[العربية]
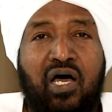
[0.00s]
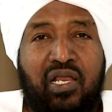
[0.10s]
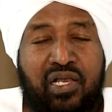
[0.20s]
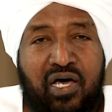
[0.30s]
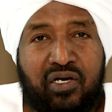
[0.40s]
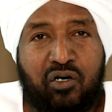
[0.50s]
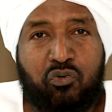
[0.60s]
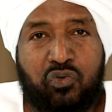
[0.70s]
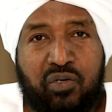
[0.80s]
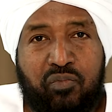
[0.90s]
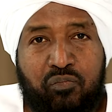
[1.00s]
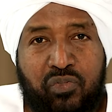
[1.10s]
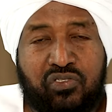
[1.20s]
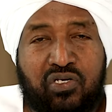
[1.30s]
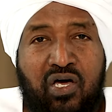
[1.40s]
ألا نخرج من
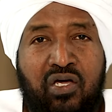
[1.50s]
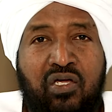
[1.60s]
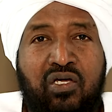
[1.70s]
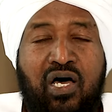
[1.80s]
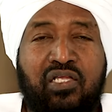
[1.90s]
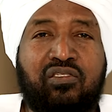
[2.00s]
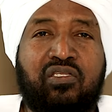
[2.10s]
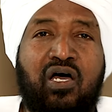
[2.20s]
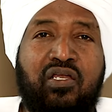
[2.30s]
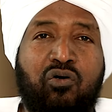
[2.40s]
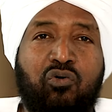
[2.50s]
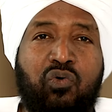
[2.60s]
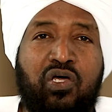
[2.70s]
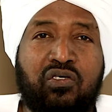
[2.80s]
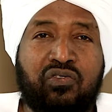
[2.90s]
مصر حتى
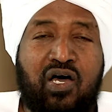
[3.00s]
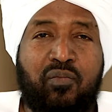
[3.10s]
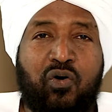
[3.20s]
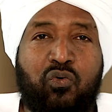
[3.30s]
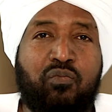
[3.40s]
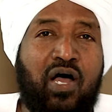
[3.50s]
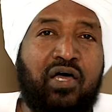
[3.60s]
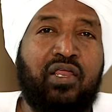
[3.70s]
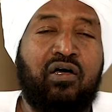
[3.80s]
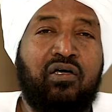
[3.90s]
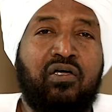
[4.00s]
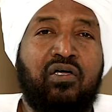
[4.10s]
ننقل عظامه معنا